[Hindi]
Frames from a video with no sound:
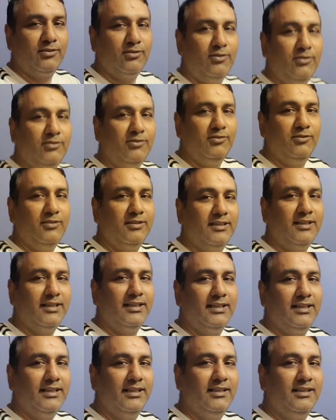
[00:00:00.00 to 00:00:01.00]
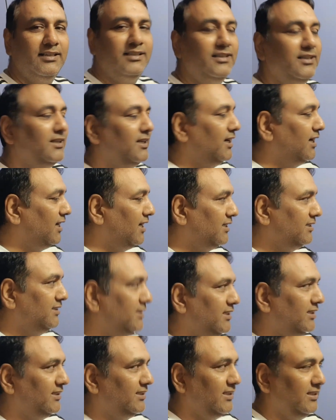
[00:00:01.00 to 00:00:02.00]
आज देखते हैं वानू का नाश्ता क्या
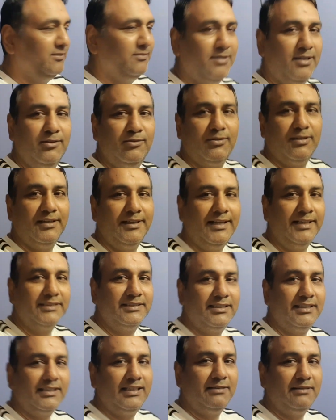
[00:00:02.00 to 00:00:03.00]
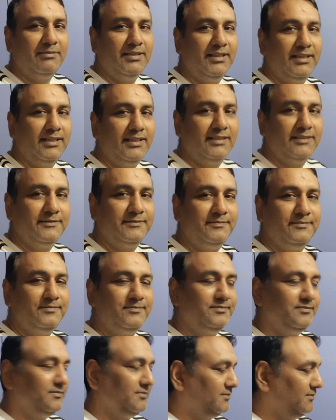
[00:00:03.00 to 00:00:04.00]
बनेगा
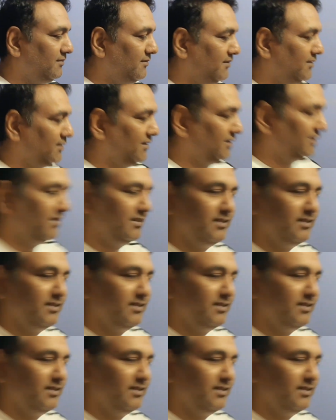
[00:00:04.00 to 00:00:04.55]
चलो बाय कर दो